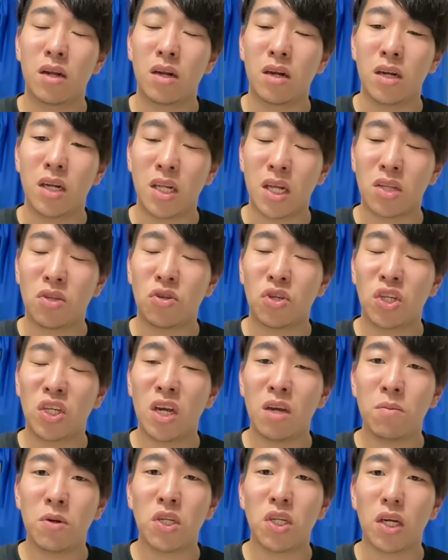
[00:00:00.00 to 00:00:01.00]
離脱しちゃ
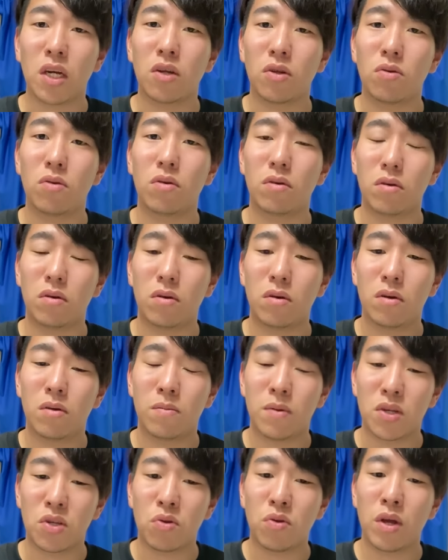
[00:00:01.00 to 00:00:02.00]
いましたけど、
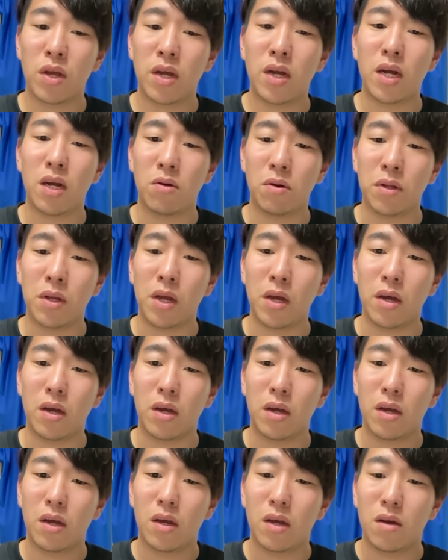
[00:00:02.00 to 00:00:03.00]
まあ、それ以外はね、
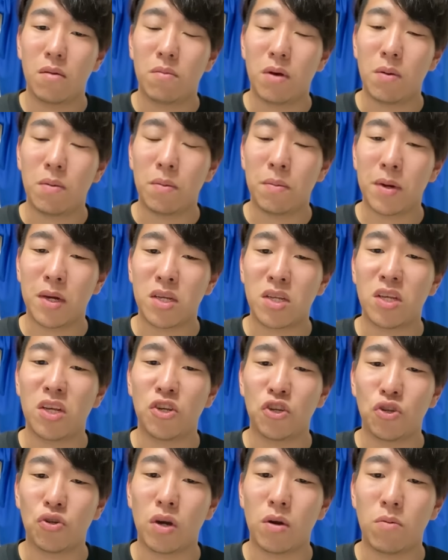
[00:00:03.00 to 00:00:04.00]
まあ、牧選
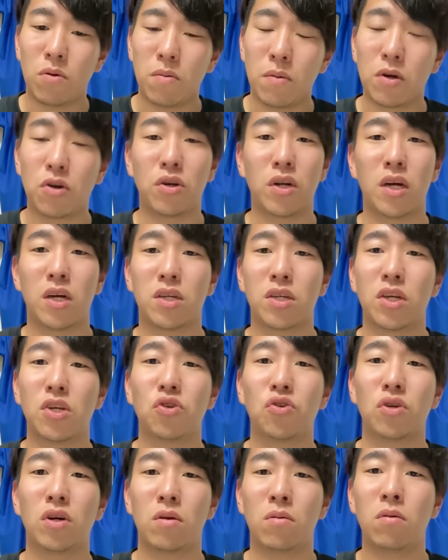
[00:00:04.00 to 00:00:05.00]
手とかも、まあ、栗原選
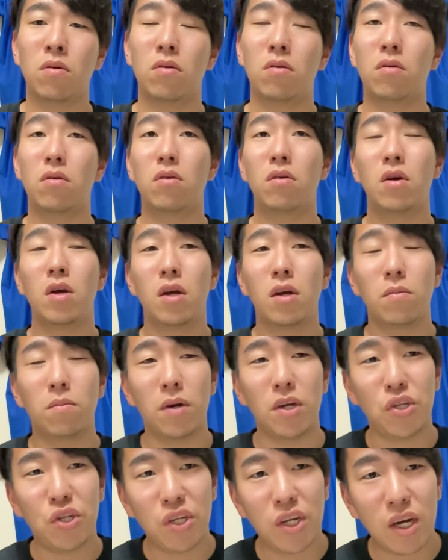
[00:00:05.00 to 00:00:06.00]
手とかも、ま
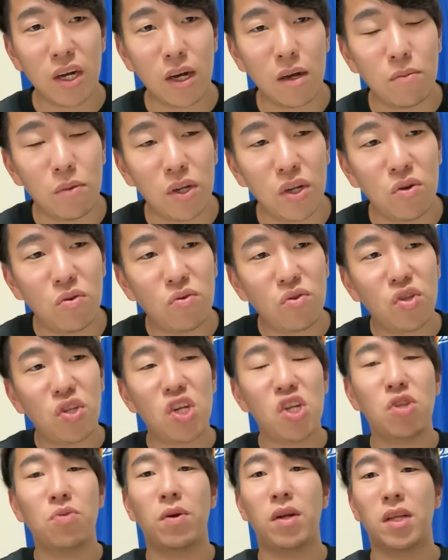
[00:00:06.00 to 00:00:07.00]
あ、1年間、まあ、日本
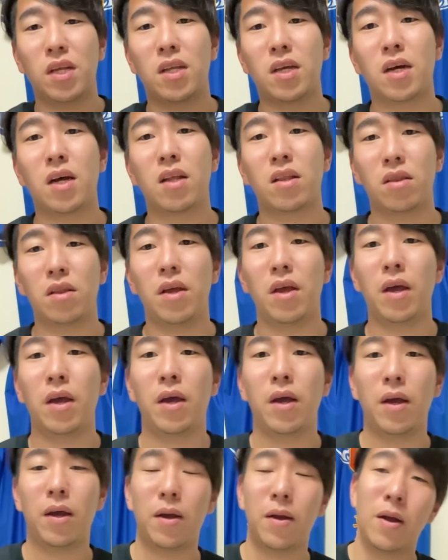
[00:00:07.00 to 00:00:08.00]
シリーズまで戦っ
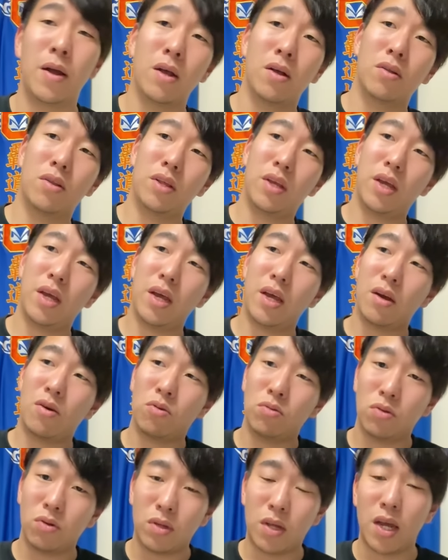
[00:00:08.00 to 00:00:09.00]
て、で、
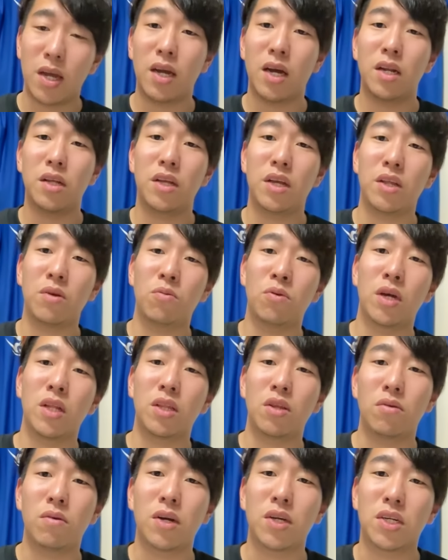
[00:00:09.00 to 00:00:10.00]
この大会に出てもらっ
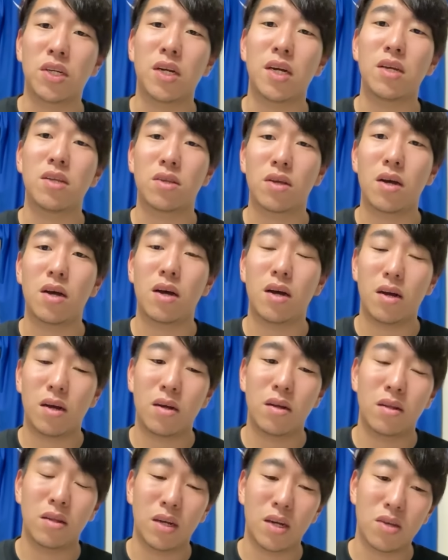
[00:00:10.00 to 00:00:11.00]
てるわけじゃないですか。
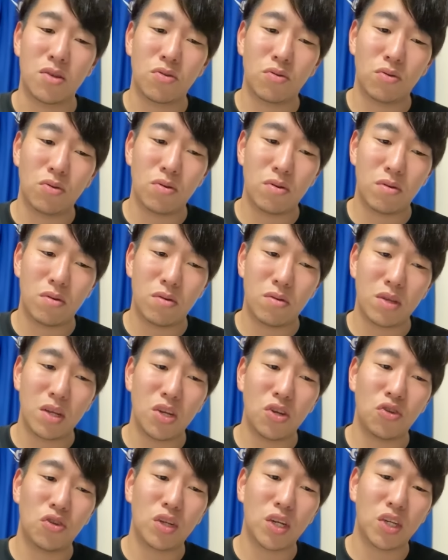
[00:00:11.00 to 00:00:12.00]
だから、その
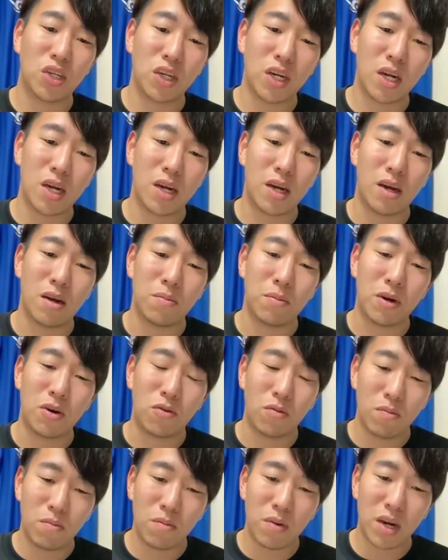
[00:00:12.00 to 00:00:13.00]
選手たちが、まあ、
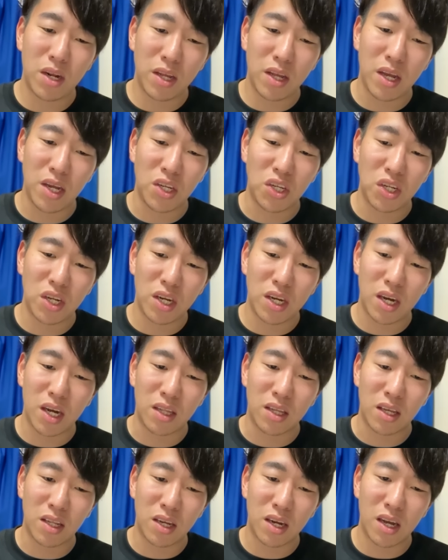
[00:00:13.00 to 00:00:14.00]
ほんまにね、1年間
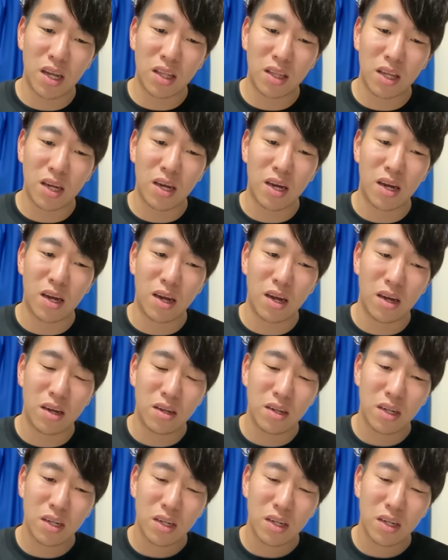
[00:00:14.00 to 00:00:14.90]
戦った、